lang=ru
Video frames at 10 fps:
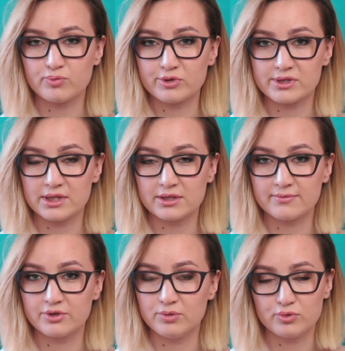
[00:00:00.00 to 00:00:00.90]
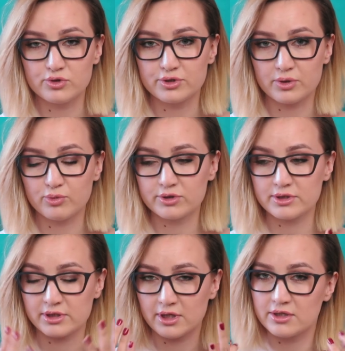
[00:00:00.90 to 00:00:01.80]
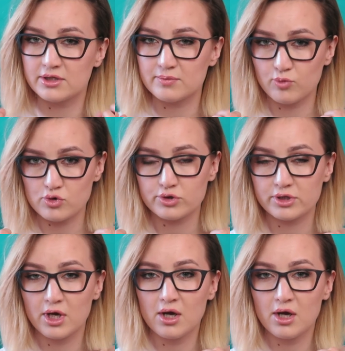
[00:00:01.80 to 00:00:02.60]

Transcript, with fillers: после этого не будет работать, она не сможет